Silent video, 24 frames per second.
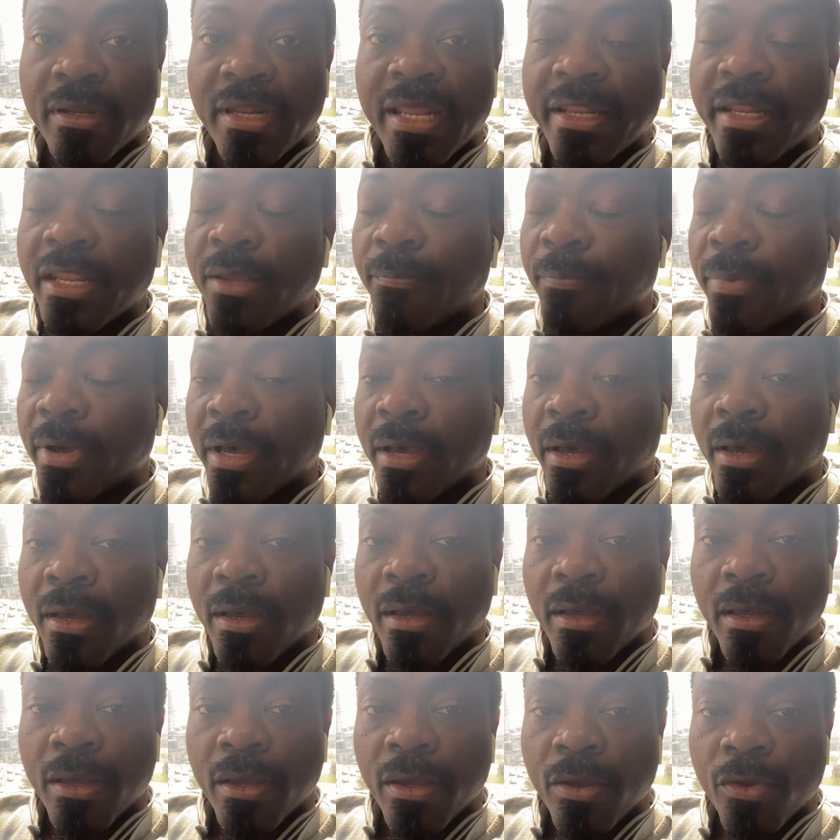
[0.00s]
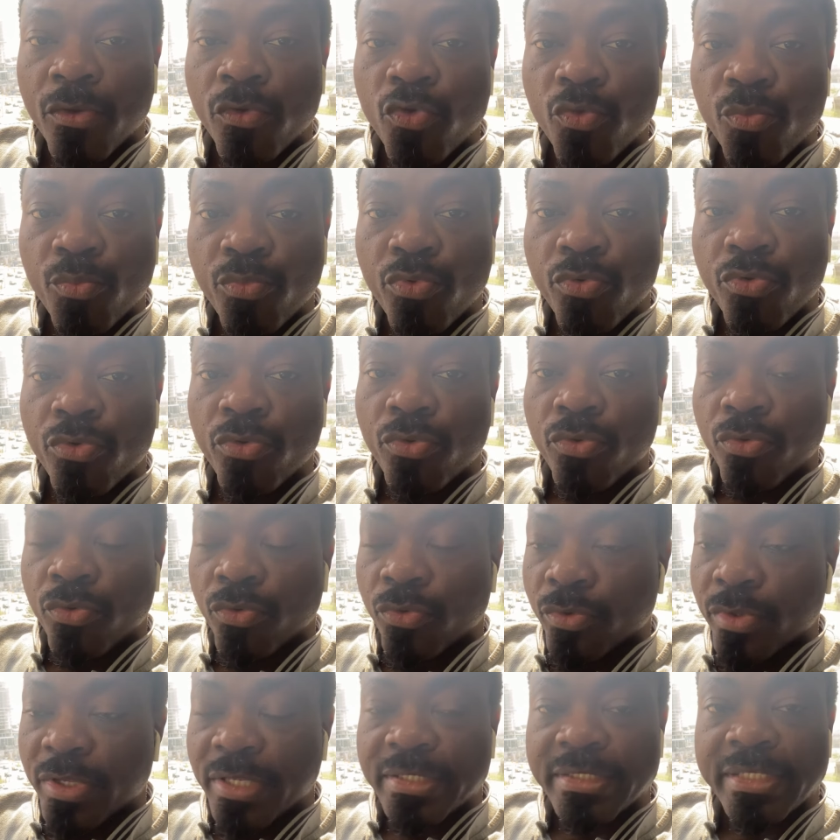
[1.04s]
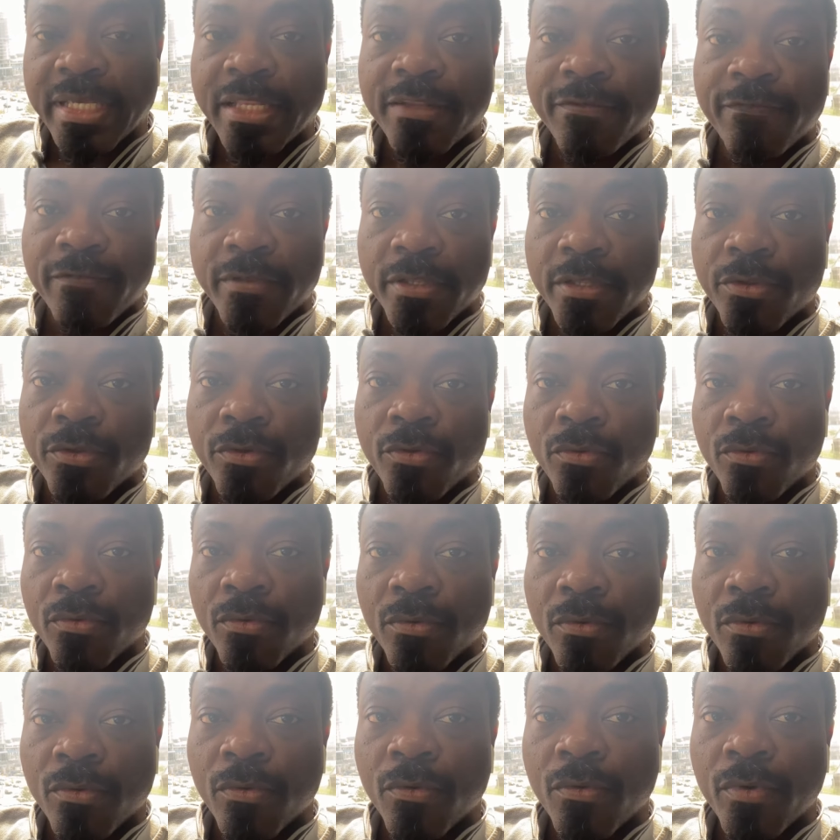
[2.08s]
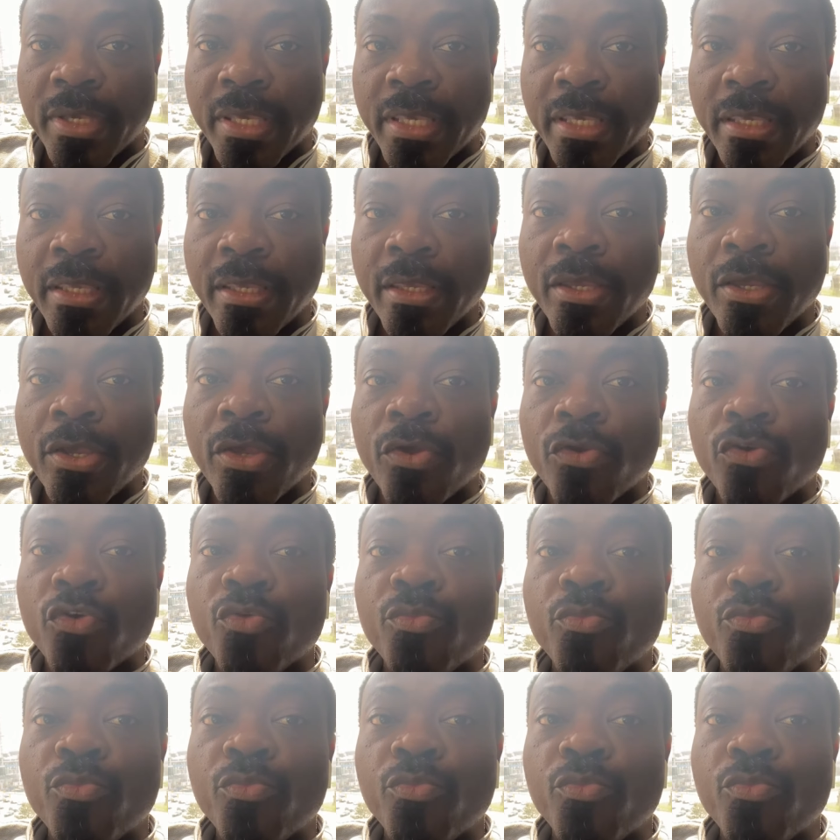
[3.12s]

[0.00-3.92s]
Là n'est pas le but de cette vidéo. OK? Le